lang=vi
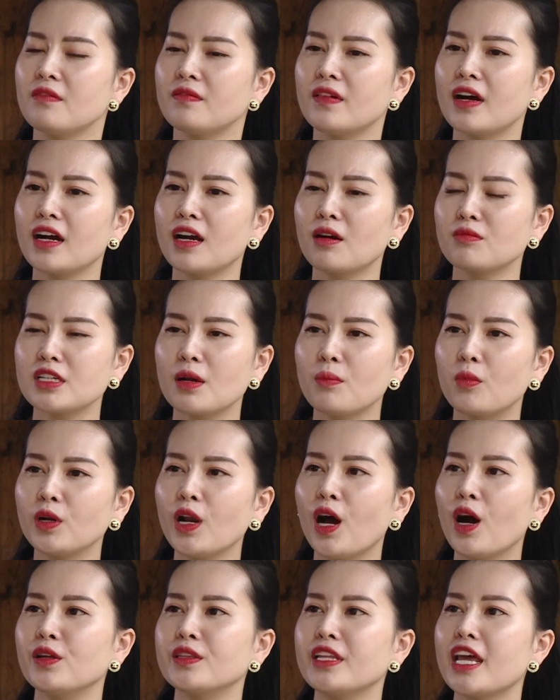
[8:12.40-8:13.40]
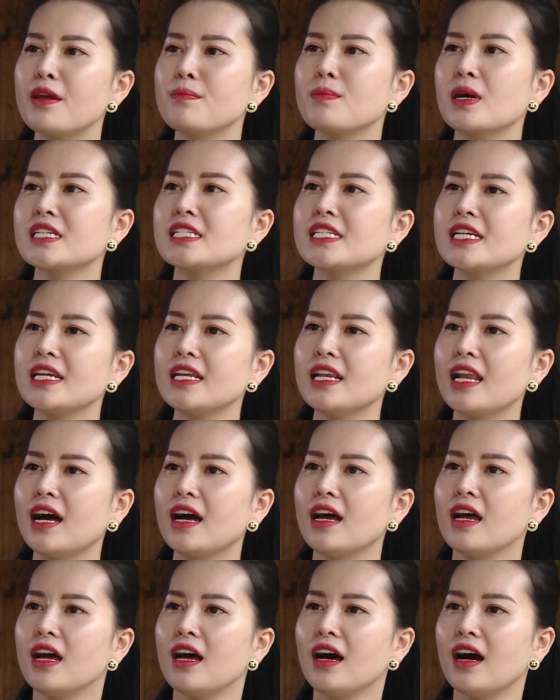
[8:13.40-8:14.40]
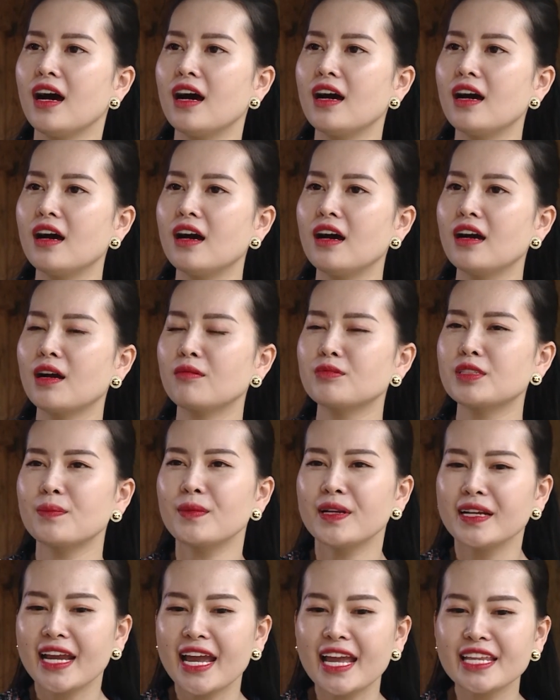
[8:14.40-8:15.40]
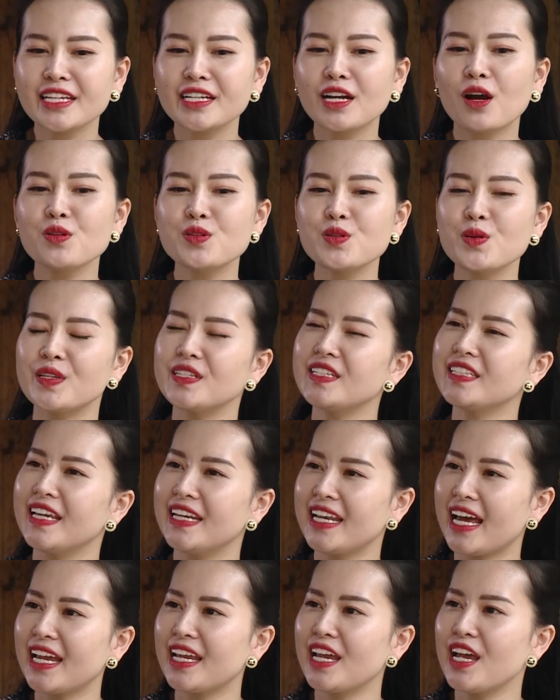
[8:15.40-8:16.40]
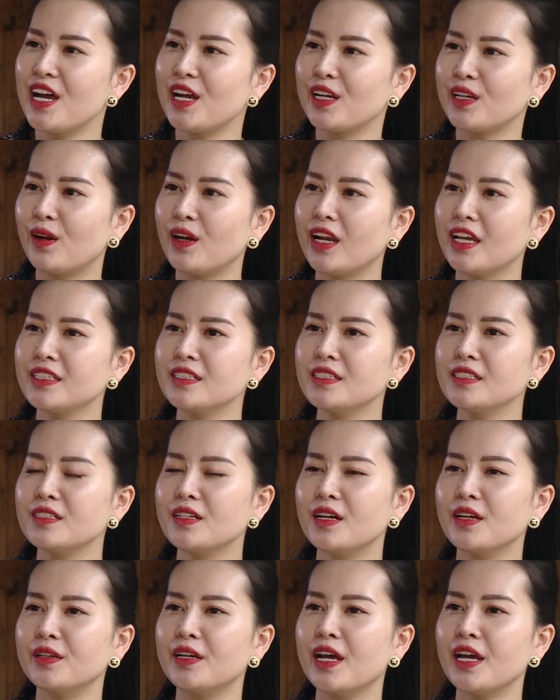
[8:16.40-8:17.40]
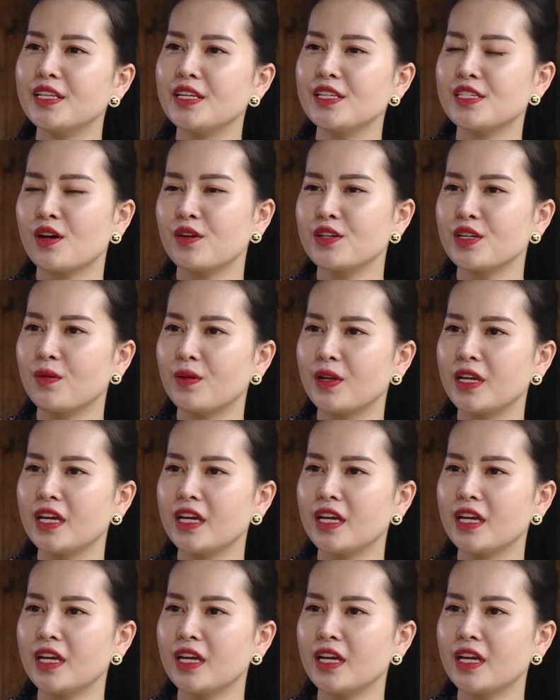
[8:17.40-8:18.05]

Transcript: Và Ngọc Trâm muốn hỏi thêm bác sĩ là uh, Ngọc Trâm đã nghe những câu chuyện như thế này, đó là những người ở đây thì do điều